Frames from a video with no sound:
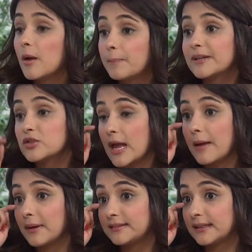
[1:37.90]

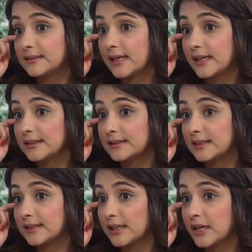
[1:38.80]
personaje bastante,
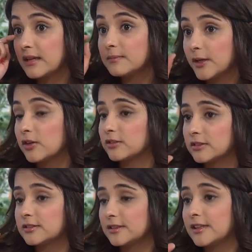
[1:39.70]
que tiene, bueno,
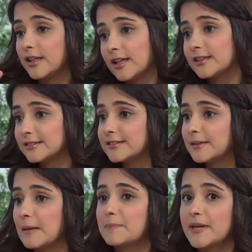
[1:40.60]

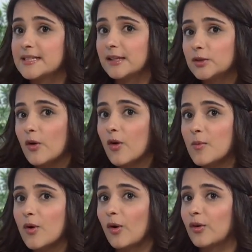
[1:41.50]
empieza todo
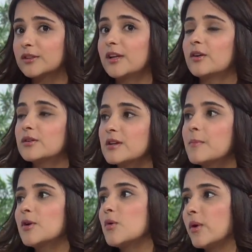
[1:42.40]
como color de rosa,
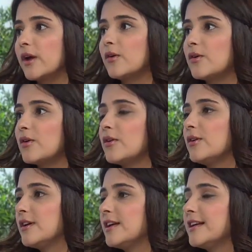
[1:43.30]
pero
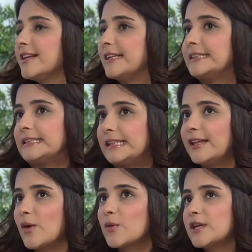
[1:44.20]
luego le
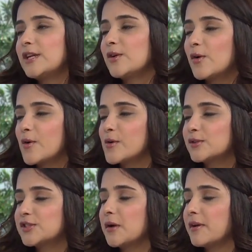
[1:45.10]
da un giro
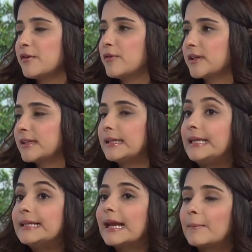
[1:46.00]
chévere y fuerte
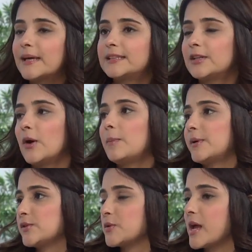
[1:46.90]
y dramático al
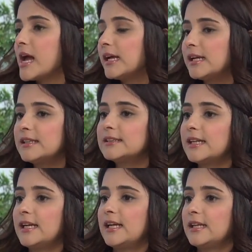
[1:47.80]
personaje.
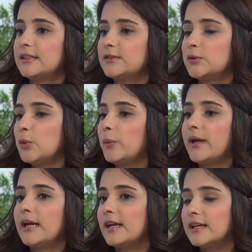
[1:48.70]
Eh,
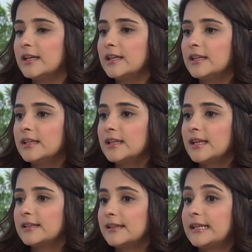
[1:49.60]
estuve
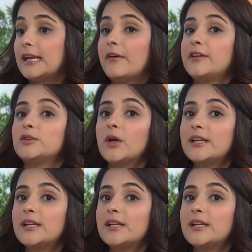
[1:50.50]
en El laberinto de